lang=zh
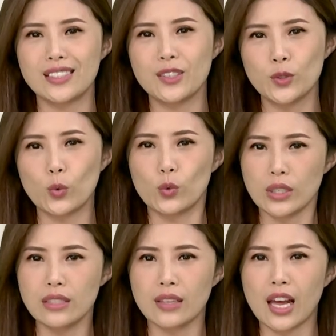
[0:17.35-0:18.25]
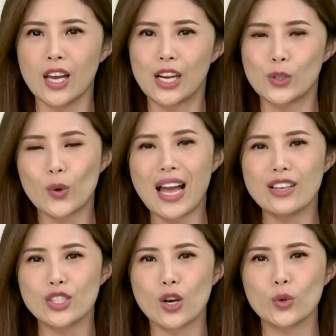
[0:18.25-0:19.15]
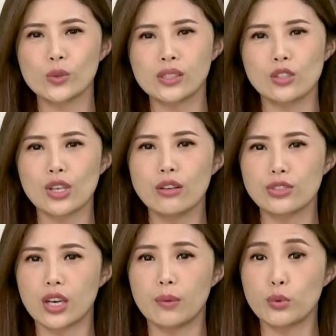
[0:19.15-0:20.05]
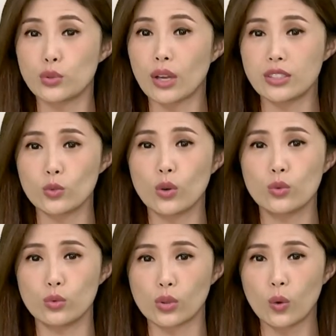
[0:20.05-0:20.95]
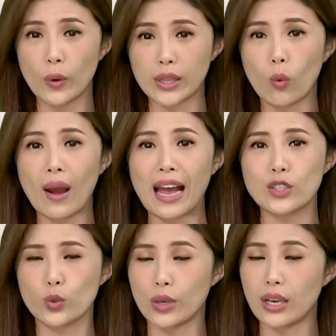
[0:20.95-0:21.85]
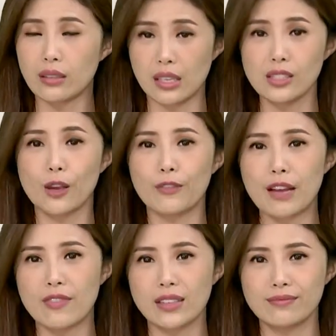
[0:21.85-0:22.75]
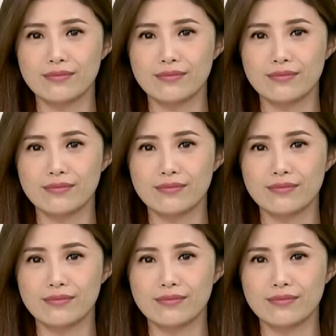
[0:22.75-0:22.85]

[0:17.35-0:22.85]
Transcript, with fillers: 金股利呢，如果按照公司的章程，不需要经过股东会的话，就可以提早发放。